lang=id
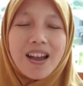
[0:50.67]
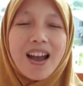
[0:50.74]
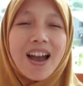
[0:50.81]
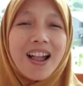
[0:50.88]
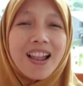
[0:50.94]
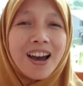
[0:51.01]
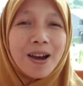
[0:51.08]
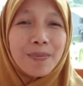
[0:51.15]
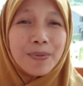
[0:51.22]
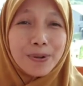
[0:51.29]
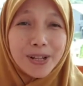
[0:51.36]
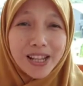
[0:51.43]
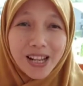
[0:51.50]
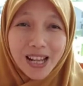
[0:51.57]

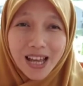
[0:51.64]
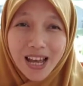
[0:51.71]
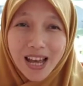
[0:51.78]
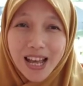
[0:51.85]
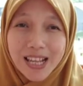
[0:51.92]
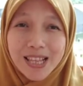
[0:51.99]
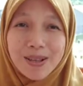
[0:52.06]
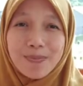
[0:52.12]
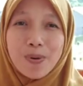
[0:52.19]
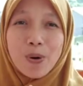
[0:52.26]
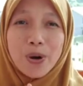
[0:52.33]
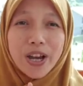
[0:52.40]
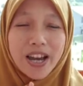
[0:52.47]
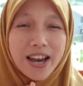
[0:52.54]
Alhamdulillah,
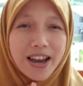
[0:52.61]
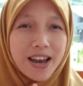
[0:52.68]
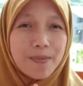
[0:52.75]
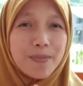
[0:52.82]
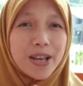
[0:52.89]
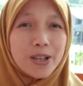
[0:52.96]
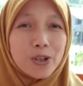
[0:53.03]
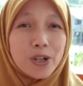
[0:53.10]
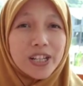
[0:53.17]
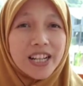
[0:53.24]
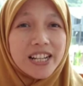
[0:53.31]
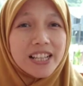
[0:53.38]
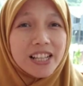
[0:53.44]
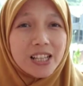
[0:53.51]
semoga besok
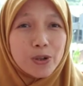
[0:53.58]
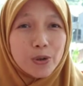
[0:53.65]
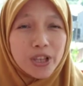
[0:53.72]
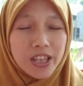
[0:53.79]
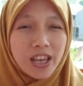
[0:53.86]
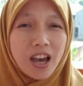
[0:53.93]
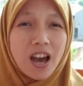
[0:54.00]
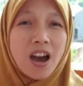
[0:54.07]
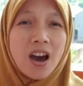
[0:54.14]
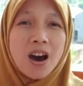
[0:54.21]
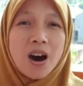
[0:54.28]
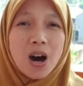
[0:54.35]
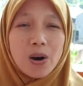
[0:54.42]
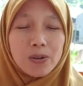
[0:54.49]
dan seterusnya
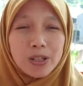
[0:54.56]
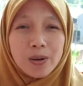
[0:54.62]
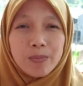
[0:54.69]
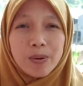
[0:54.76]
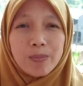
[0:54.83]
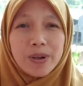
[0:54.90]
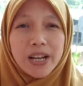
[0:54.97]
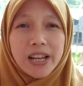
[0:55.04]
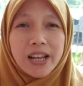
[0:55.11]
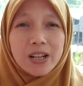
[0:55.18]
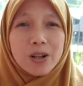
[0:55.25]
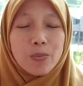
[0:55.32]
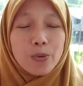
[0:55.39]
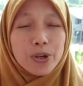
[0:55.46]
Allah
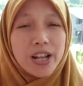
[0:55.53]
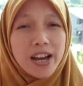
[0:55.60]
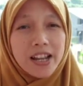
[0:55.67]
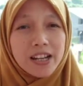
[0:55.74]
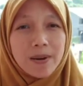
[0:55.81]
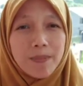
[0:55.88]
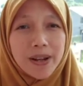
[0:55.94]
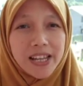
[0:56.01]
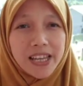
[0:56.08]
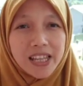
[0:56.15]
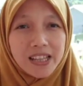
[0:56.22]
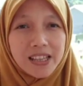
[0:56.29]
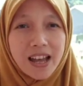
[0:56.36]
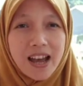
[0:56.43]
memberikan kemudahan kepada
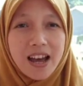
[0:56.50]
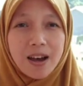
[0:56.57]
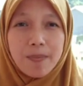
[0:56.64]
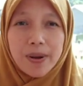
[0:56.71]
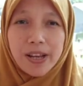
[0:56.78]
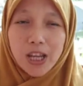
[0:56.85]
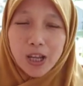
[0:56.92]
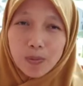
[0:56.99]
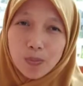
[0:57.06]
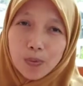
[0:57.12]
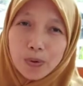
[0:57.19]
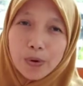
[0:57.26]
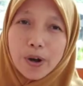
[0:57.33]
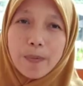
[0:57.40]
kita, kepada
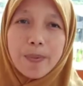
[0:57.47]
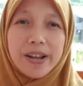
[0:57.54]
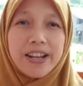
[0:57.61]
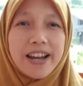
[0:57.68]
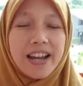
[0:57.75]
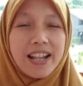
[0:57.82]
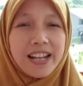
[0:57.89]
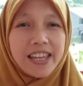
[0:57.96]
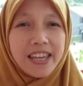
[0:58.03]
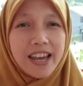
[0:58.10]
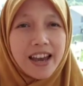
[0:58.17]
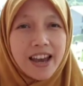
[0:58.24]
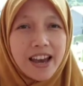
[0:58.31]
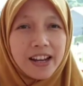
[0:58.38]
ibu, kepada
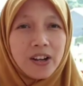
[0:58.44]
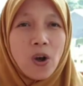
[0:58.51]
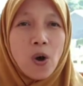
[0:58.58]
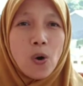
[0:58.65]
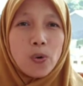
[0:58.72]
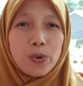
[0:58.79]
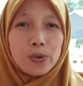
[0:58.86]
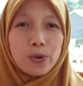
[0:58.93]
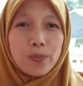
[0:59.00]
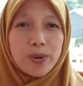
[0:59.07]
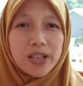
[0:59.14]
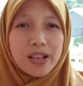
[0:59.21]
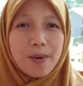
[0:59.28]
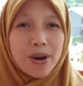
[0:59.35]
kalian untuk
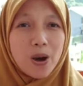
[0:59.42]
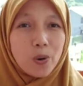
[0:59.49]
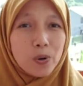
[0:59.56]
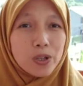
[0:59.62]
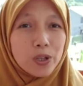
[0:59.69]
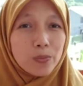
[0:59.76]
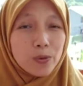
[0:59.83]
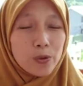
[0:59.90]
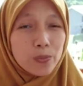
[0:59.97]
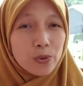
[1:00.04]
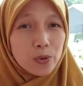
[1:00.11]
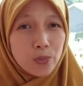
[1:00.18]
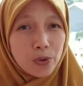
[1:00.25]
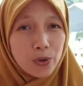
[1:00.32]
bisa bangun sebelum
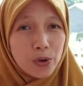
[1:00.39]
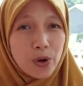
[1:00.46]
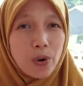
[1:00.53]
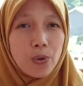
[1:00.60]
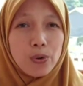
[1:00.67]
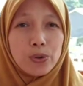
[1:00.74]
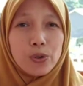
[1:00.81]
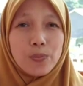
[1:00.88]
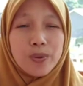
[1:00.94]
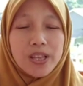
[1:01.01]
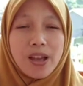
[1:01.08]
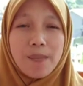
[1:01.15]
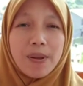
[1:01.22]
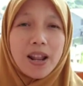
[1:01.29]
subuh, untuk
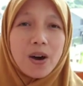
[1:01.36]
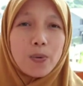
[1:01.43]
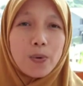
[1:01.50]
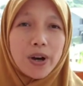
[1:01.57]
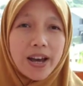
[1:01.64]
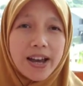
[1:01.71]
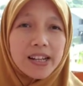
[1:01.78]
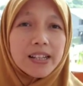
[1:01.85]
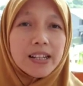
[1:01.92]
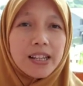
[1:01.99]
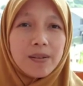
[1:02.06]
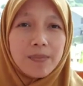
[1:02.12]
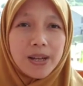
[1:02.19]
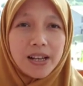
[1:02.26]
bisa melakukan
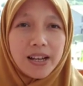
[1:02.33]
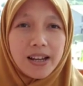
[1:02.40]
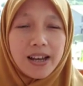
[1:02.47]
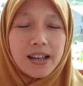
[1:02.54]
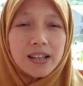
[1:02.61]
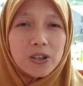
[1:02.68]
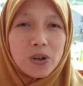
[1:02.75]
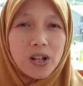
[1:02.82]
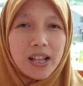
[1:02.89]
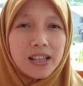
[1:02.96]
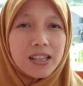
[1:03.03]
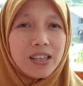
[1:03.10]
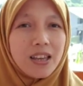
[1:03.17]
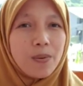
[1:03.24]
ibadah
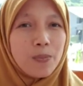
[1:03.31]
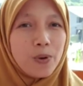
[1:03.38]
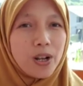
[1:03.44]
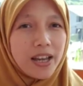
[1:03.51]
sholat qiyamul